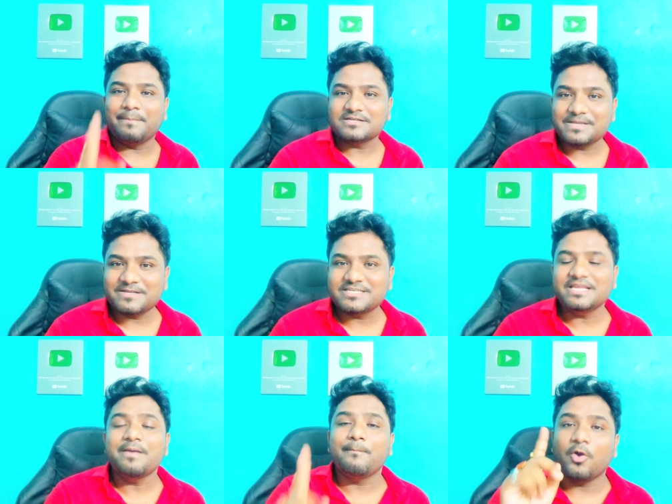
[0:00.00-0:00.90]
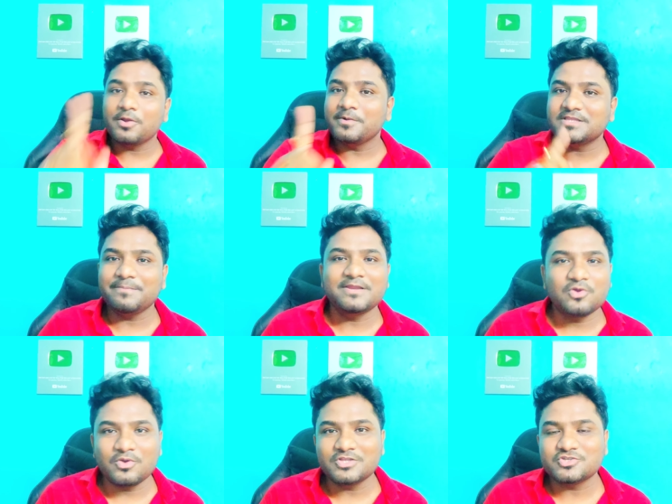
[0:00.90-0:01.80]
পাশাপাশি পরবর্তী
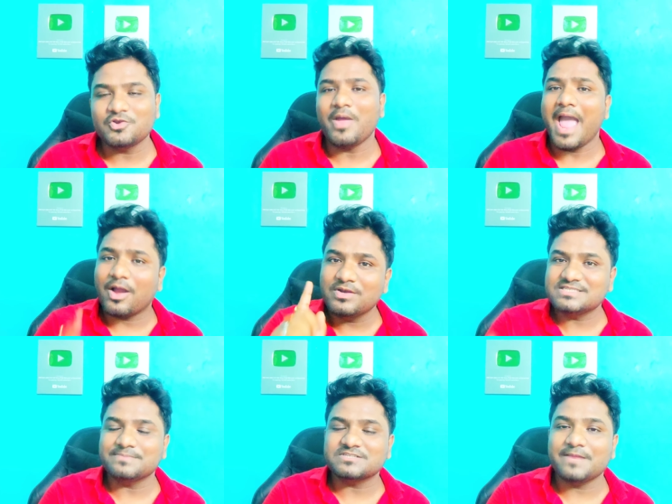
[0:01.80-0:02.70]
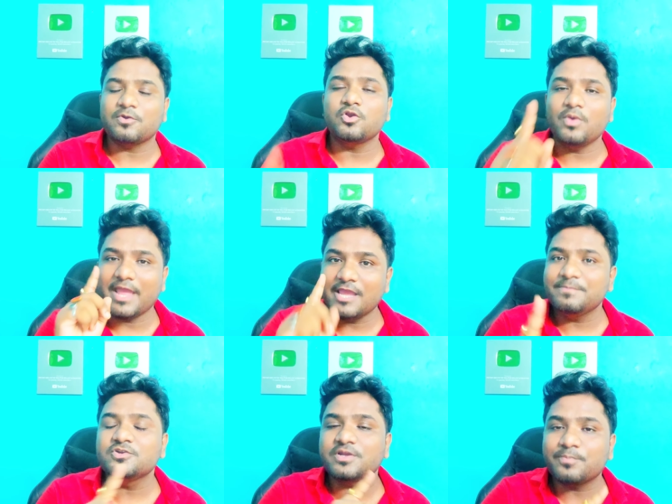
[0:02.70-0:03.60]
ভিডিওগুলির জন্য এখনই সাবস্ক্রাইব করো এই
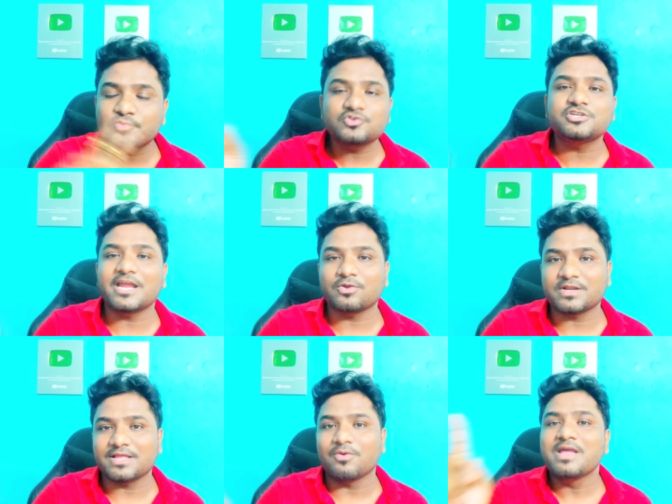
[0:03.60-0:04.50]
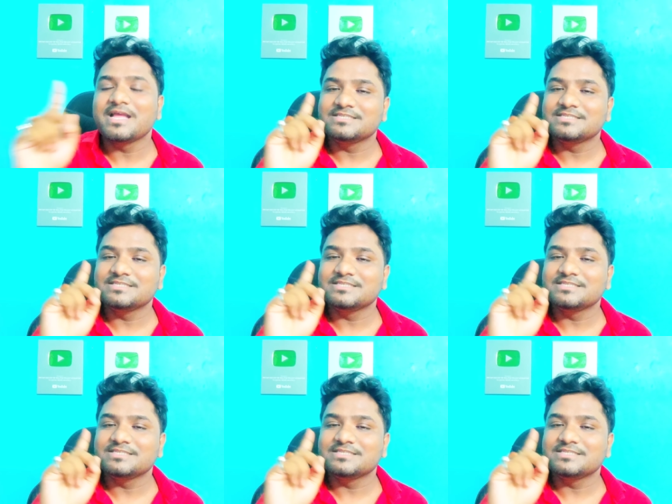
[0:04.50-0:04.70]
ভিডিওটা প্রচুর শেয়ার করে দাও